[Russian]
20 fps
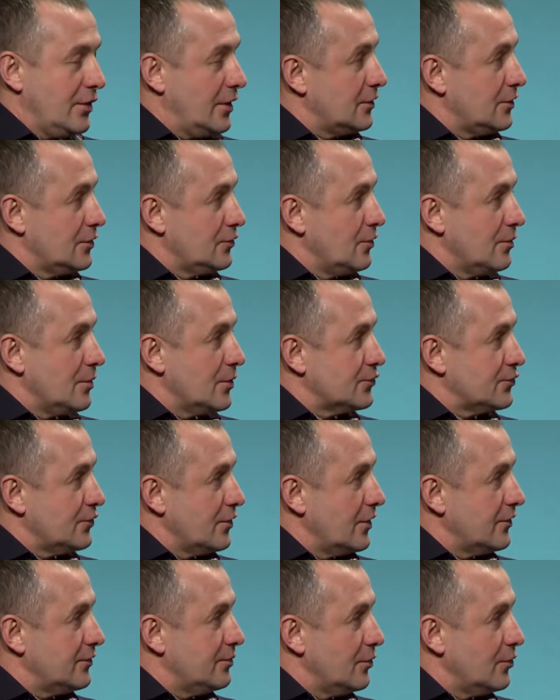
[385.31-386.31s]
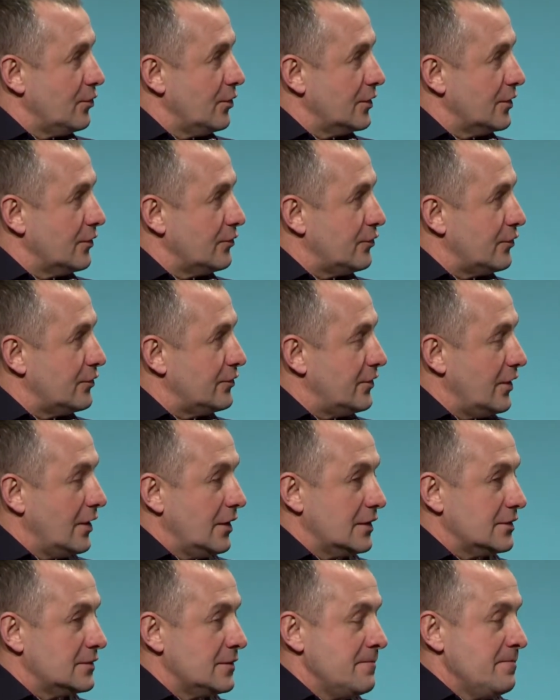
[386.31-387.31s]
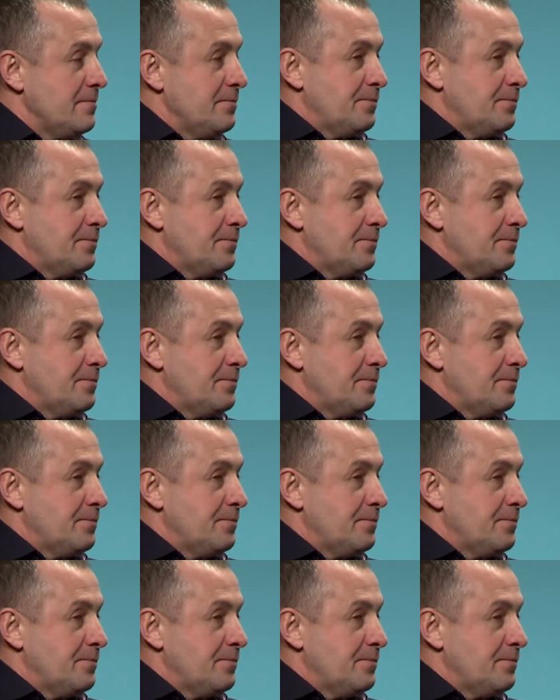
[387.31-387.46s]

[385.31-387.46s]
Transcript: Я так думал, что я смогу это все сделать.